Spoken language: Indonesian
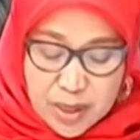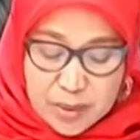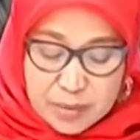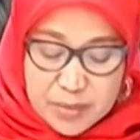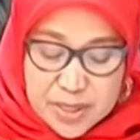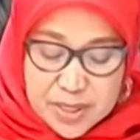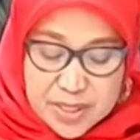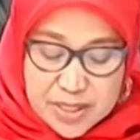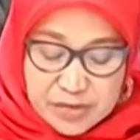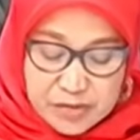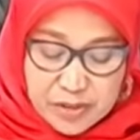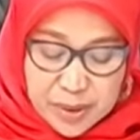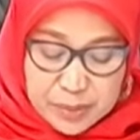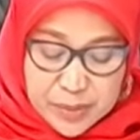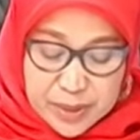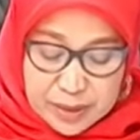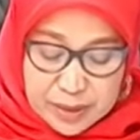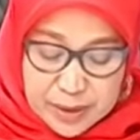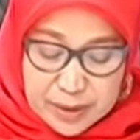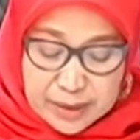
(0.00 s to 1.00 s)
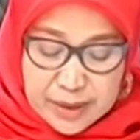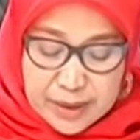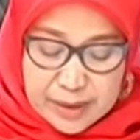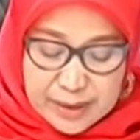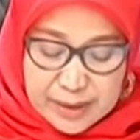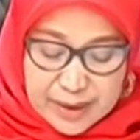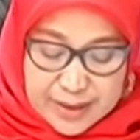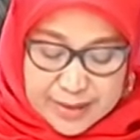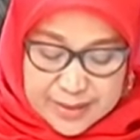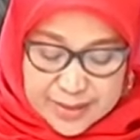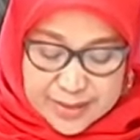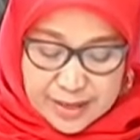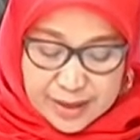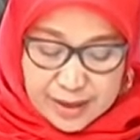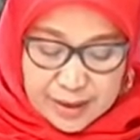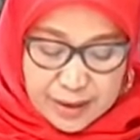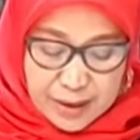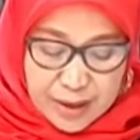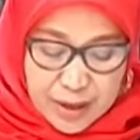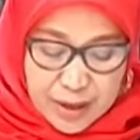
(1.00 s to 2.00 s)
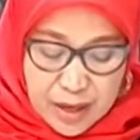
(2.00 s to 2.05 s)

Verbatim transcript: bersifat penting dan rahasia.